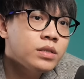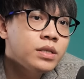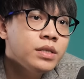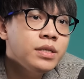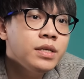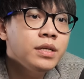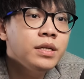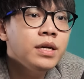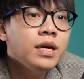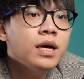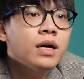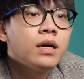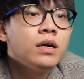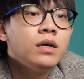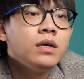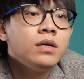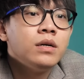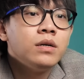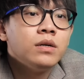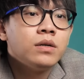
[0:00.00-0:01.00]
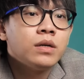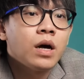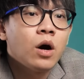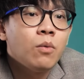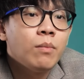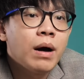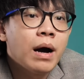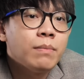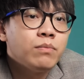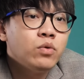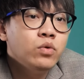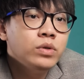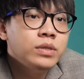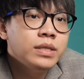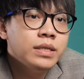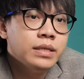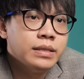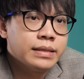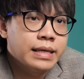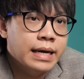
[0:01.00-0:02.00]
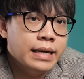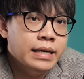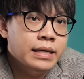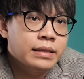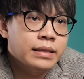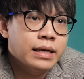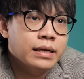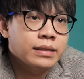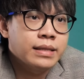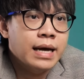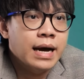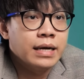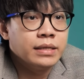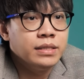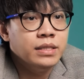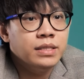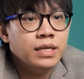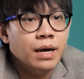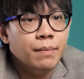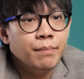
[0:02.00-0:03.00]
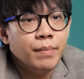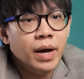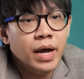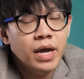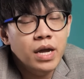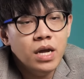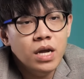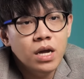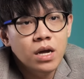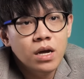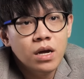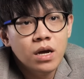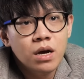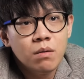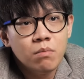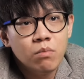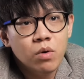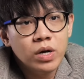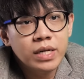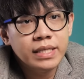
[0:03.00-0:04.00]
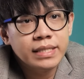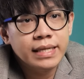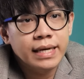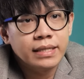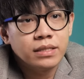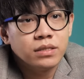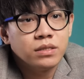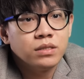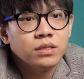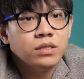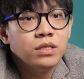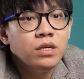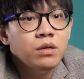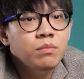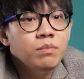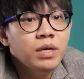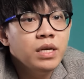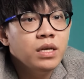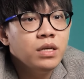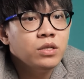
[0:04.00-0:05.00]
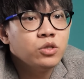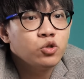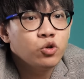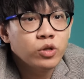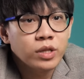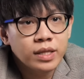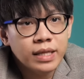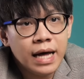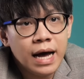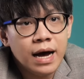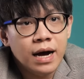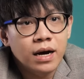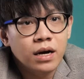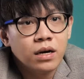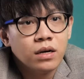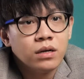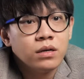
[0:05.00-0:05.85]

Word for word: ทีนี้เนี่ย เรามาพูดถึงสาเหตุต่างๆที่ทำให้บริษัทซึ่งมีส่วนต่าง